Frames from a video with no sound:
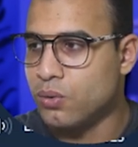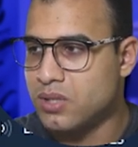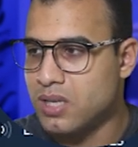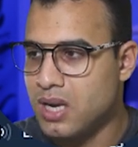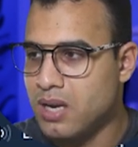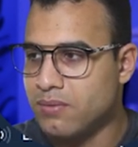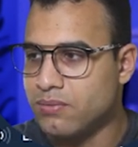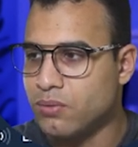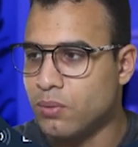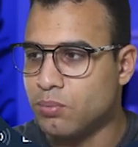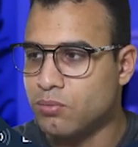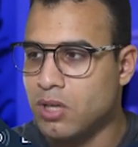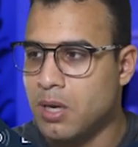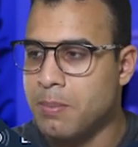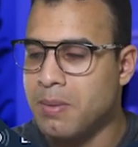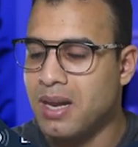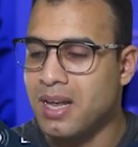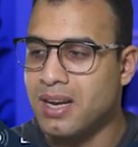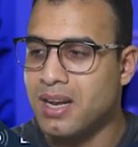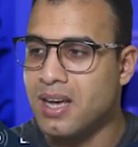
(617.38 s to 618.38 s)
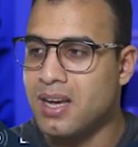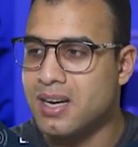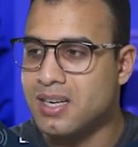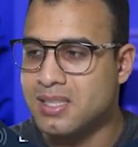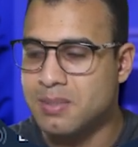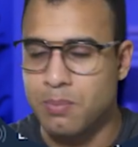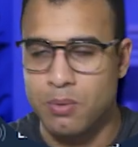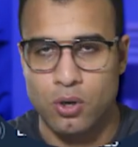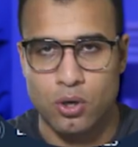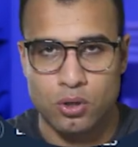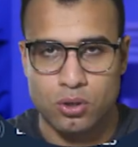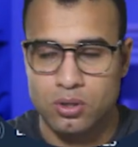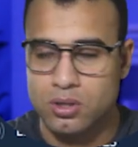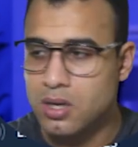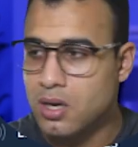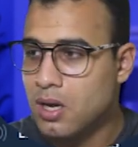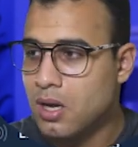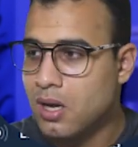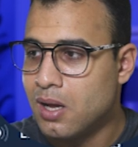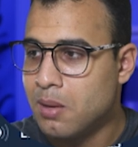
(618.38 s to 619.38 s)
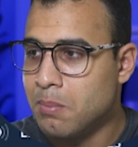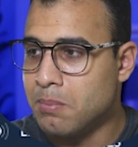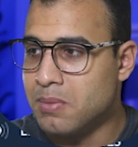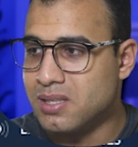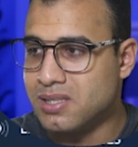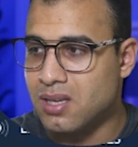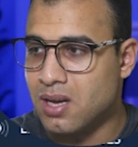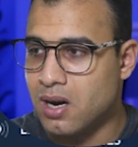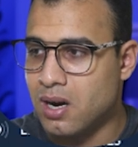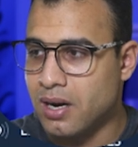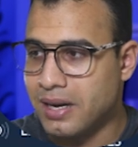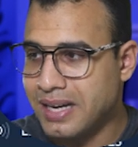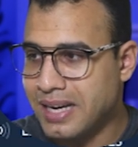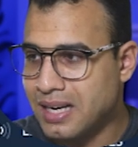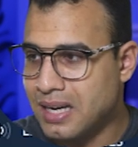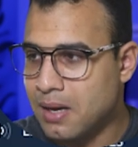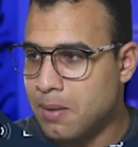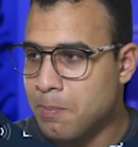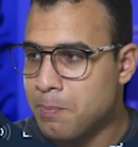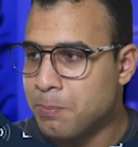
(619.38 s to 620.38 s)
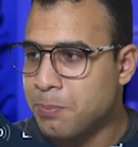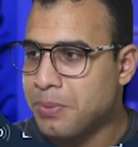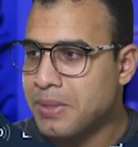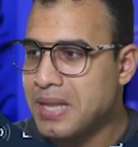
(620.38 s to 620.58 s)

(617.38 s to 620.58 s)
له سيف وبتعمل هنا اكسبورت بيظهر لك هنا